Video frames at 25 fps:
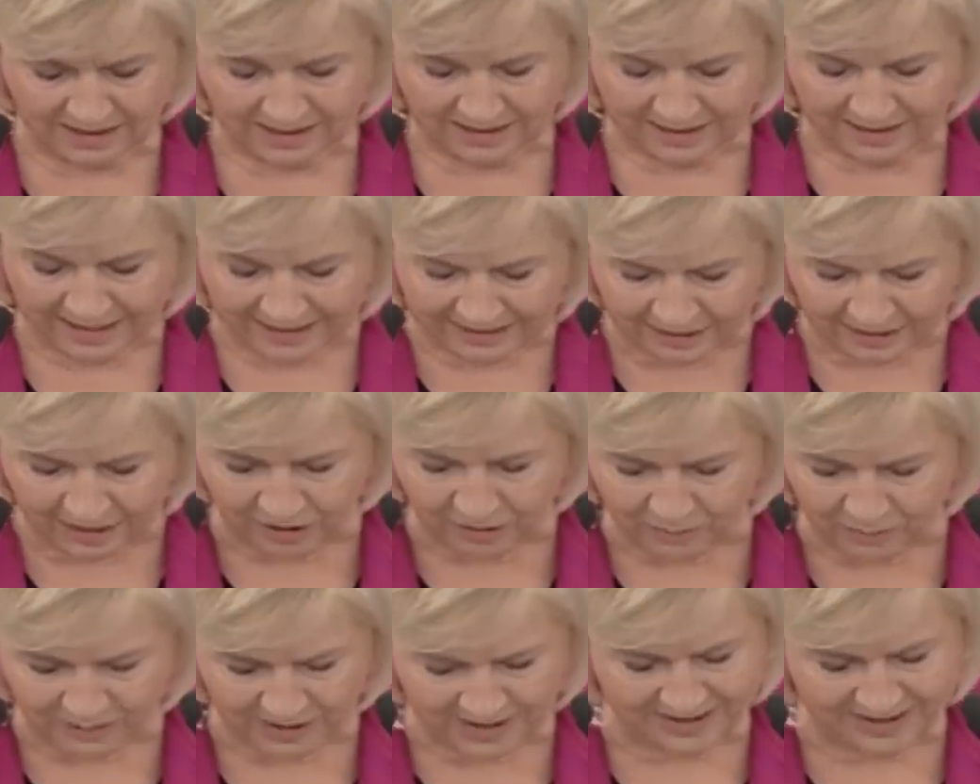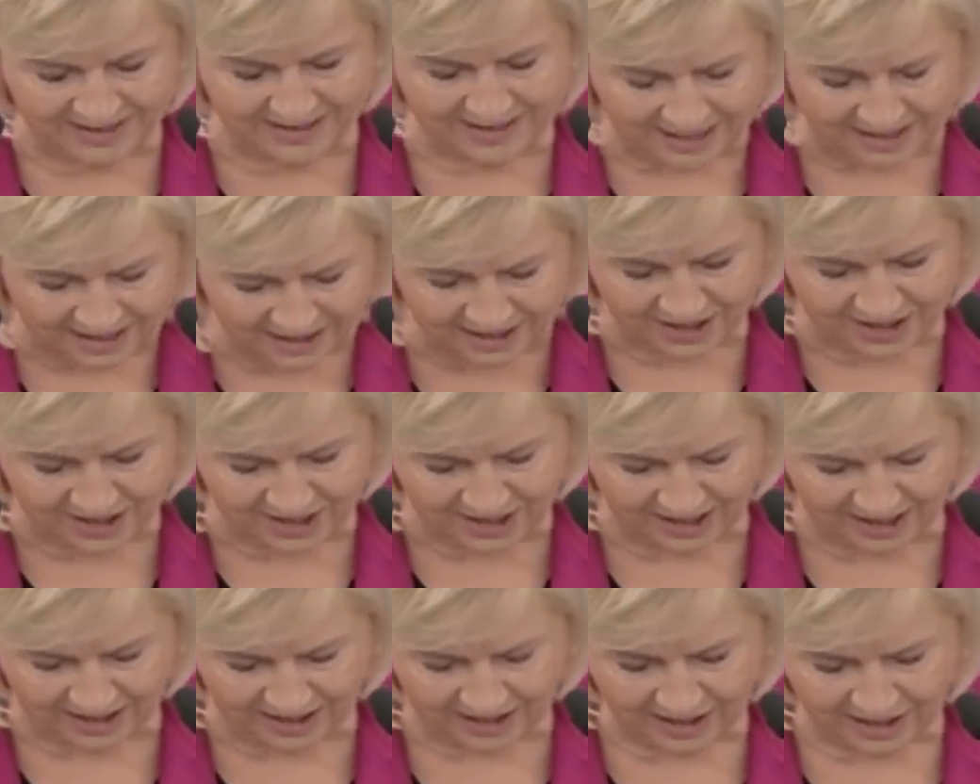Natomiast
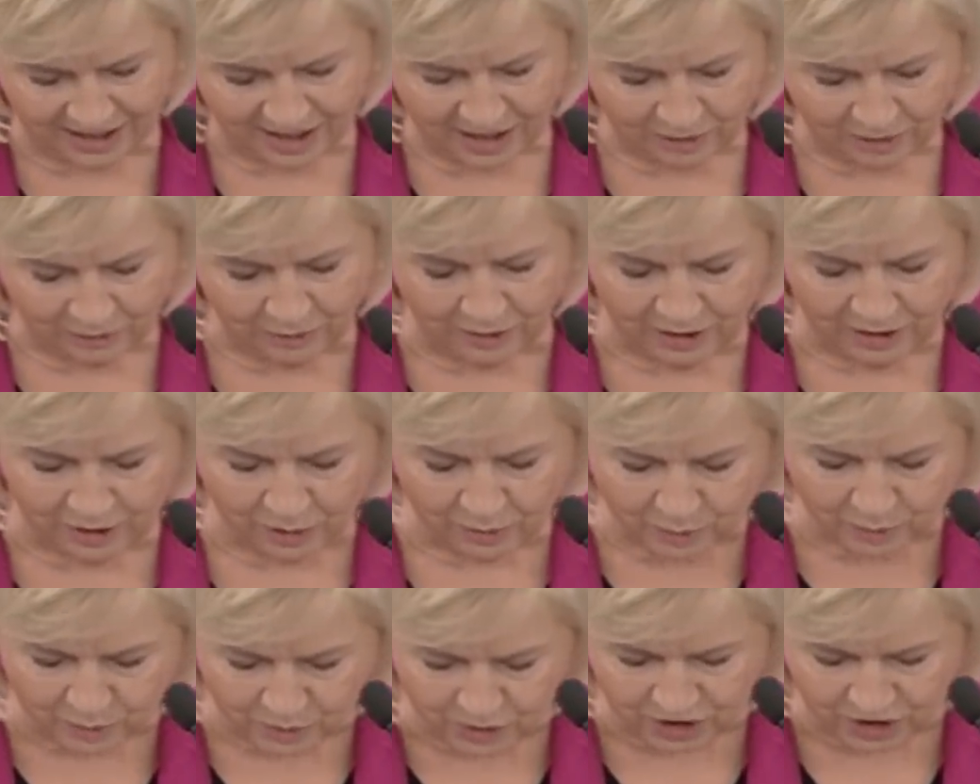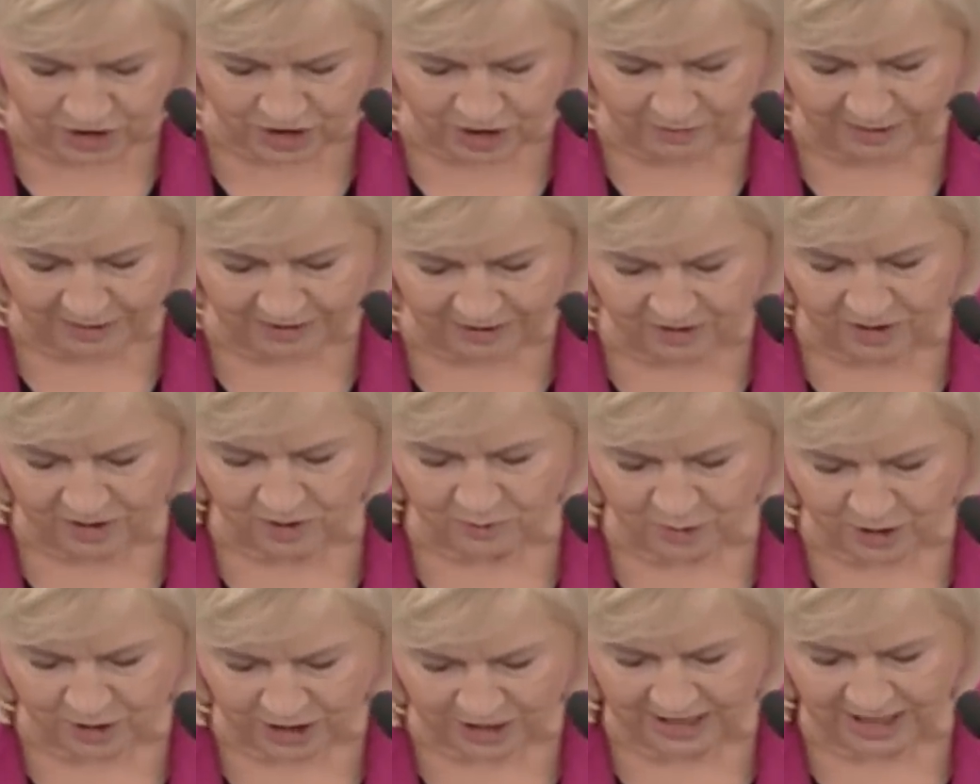sędzia, która dopuściła do
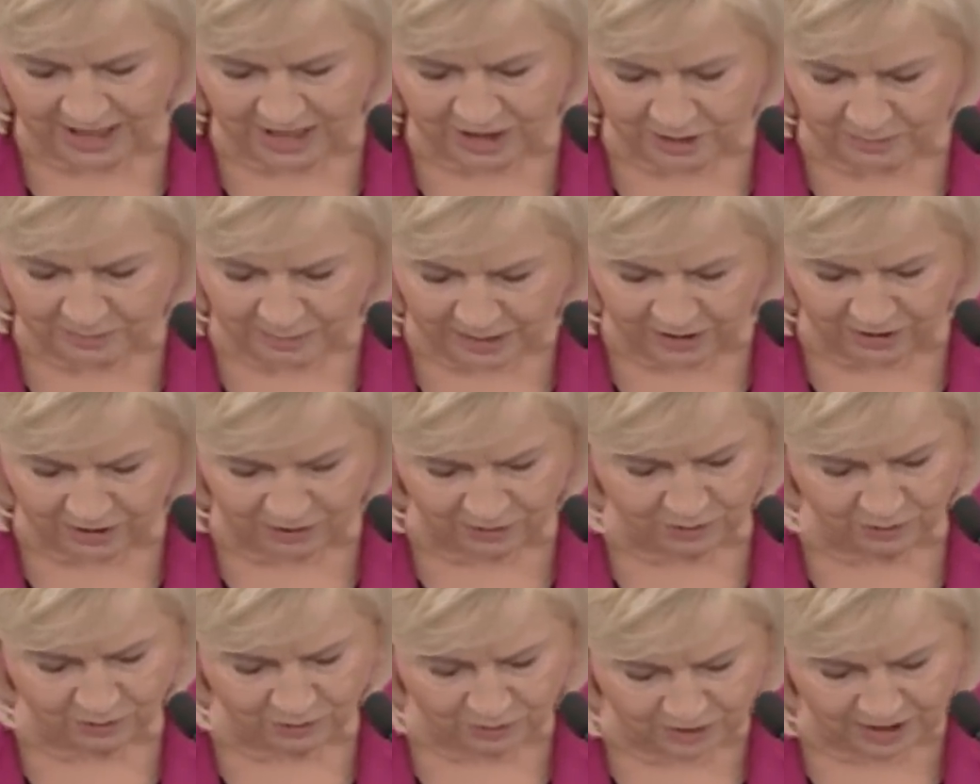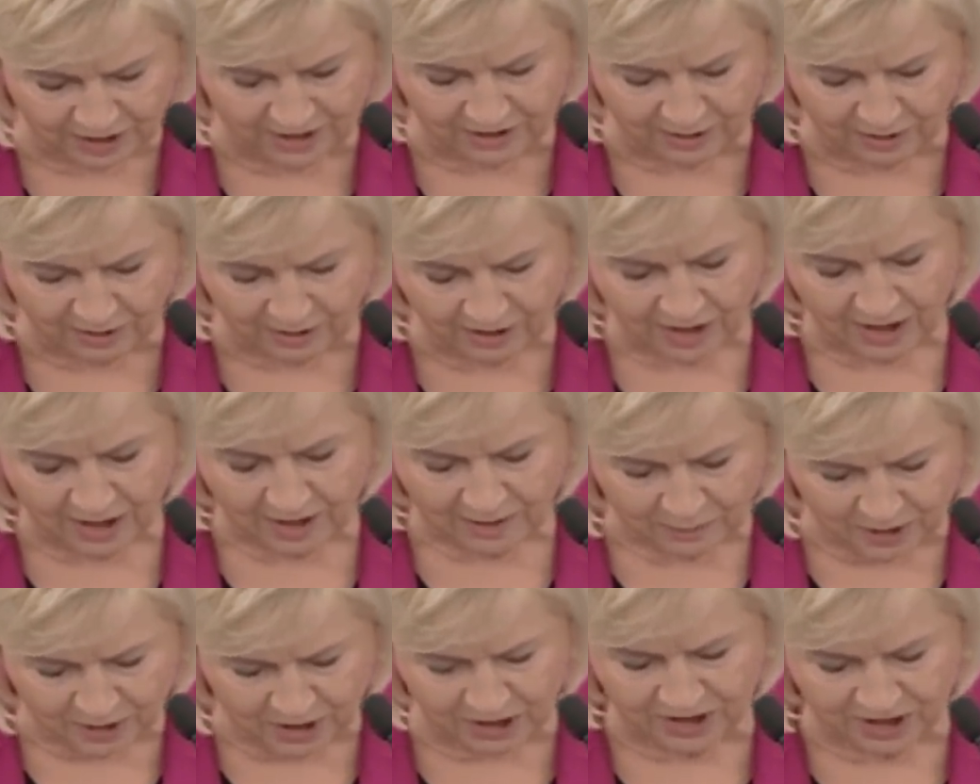sprzedaży majątku tego
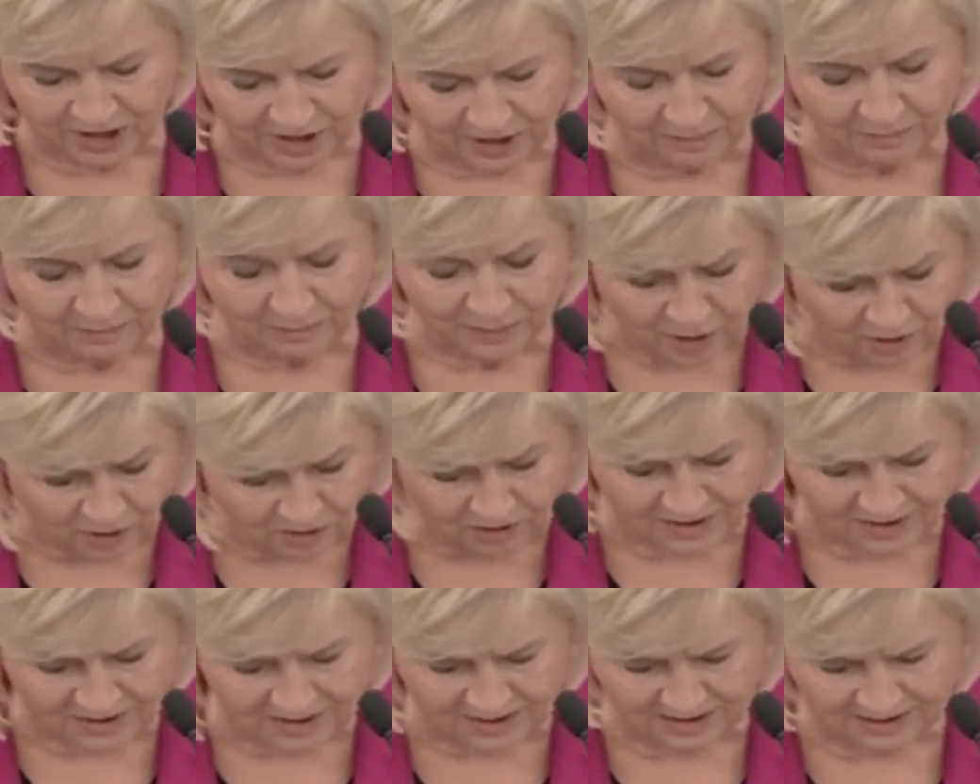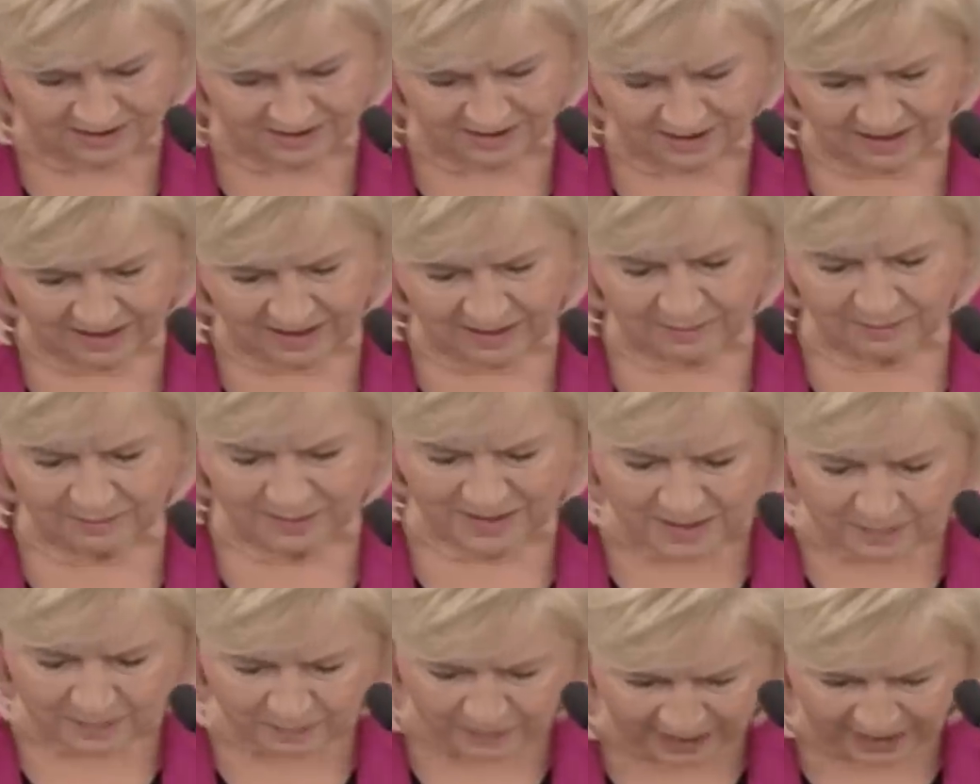przedsiębiorcy
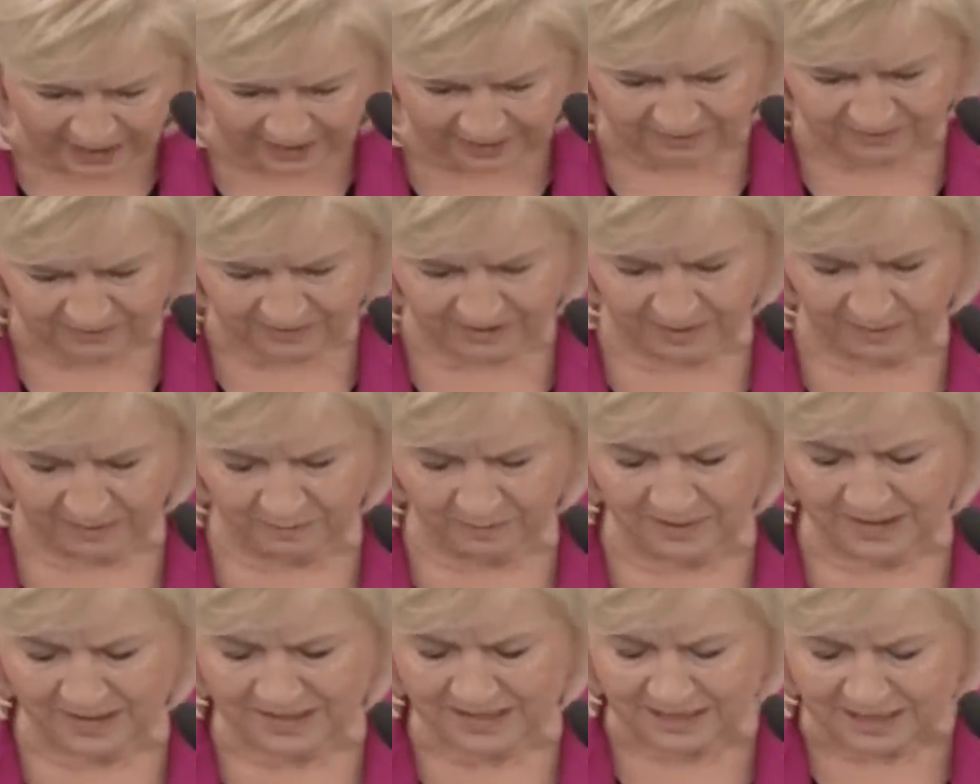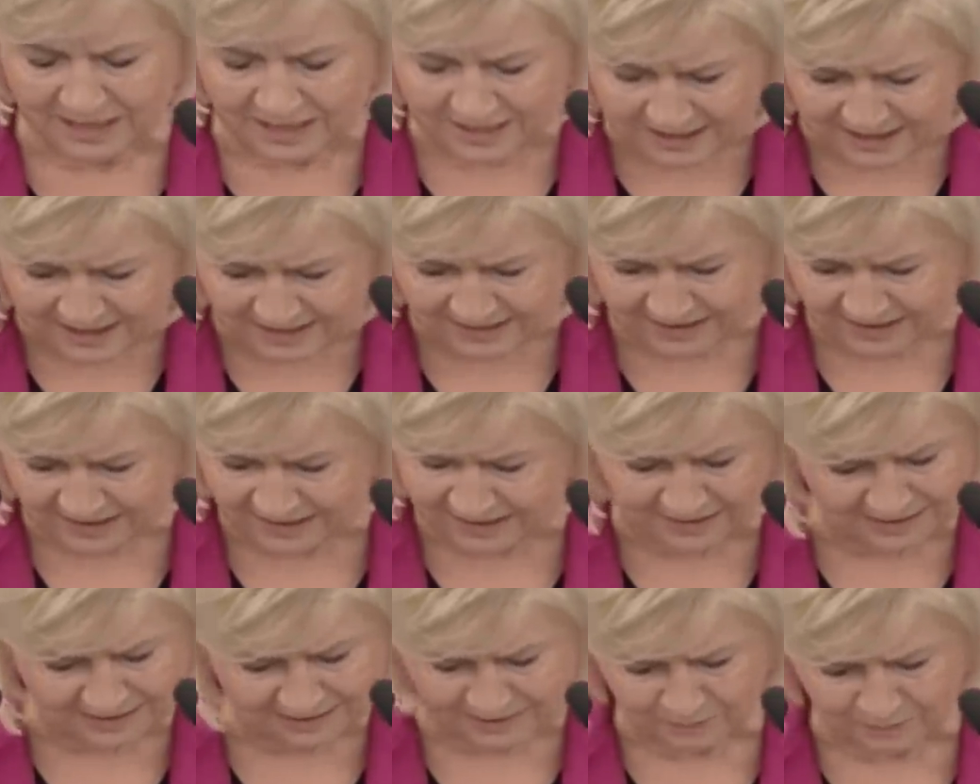bezprawnie, bez, licyt,
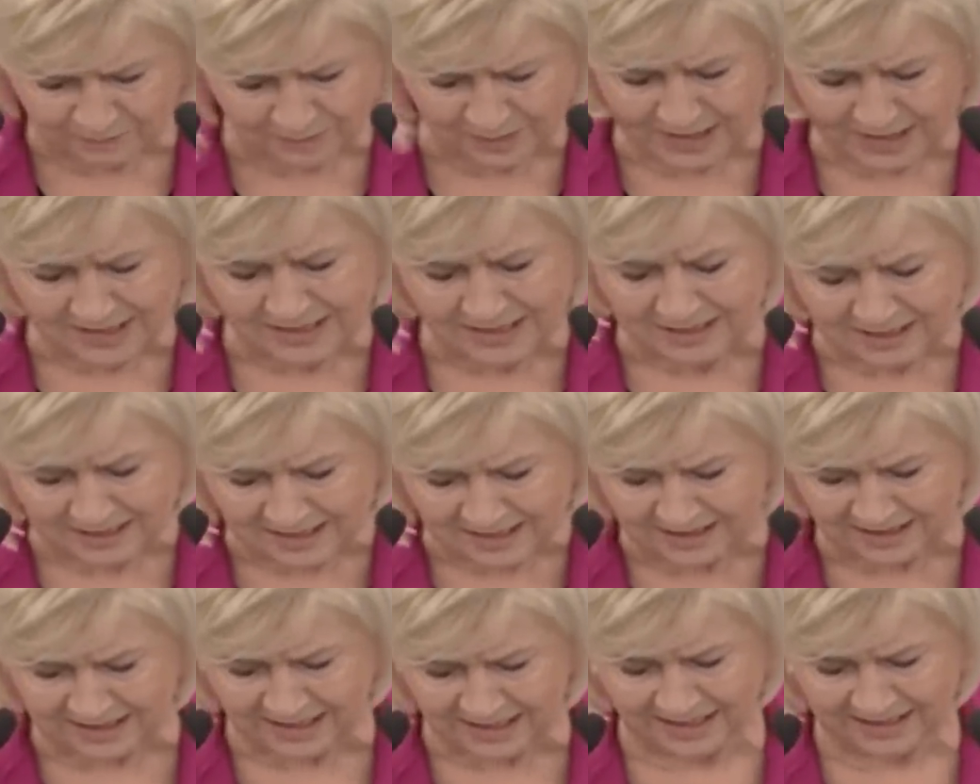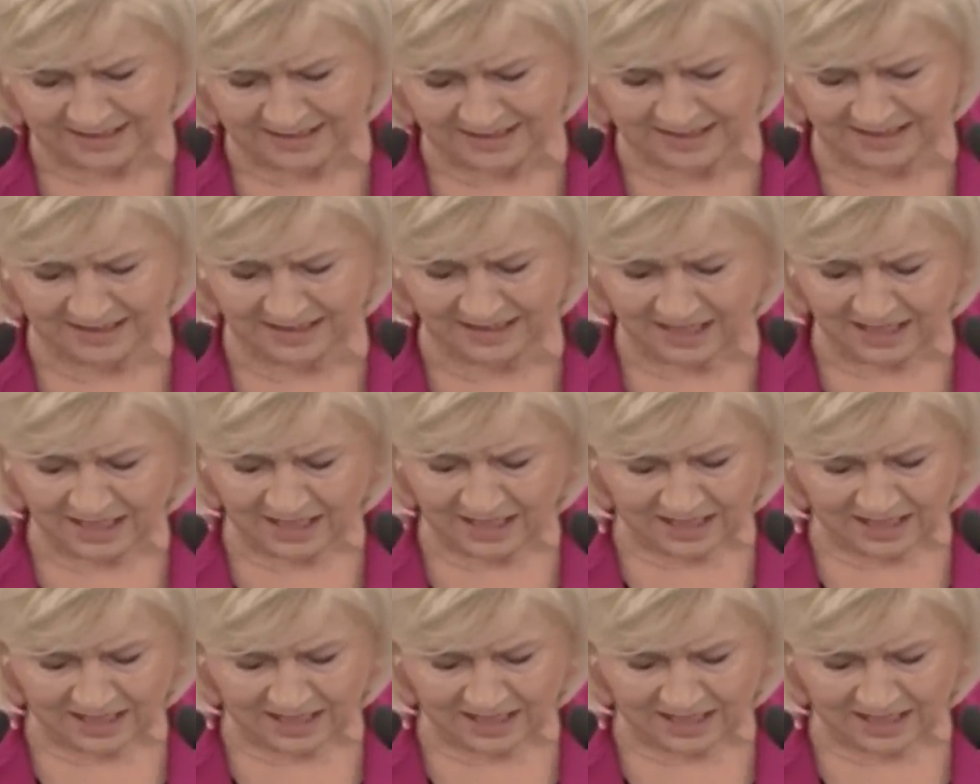bez licytacji,